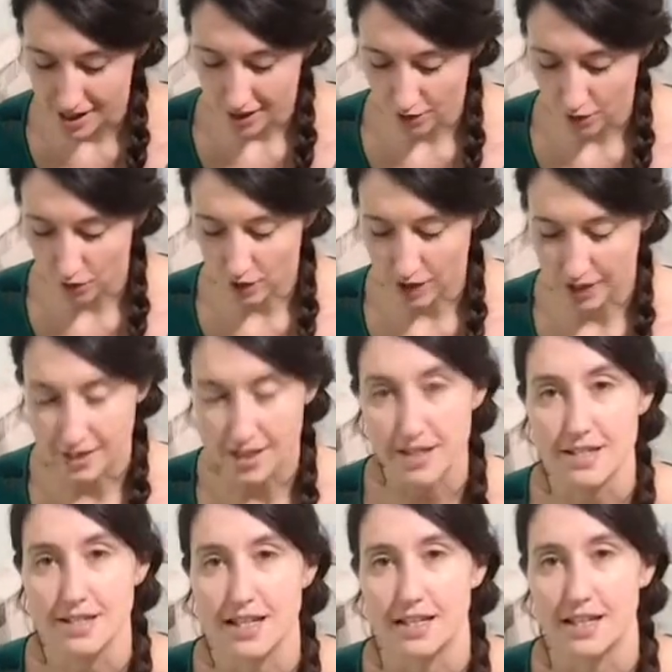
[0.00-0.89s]
con la
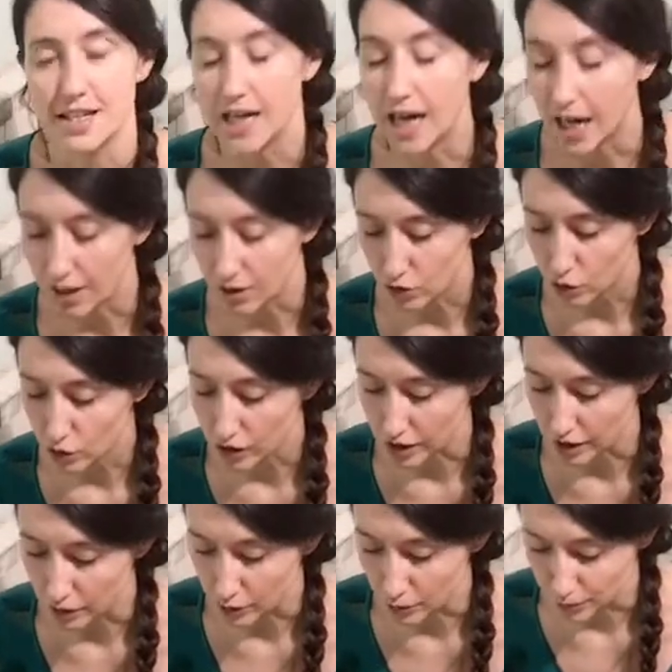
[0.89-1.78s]
testa di gatto
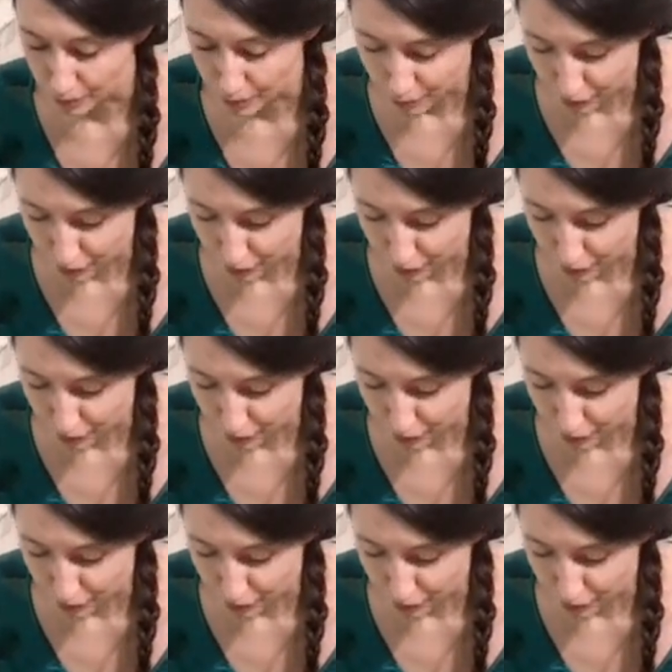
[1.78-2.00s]
nero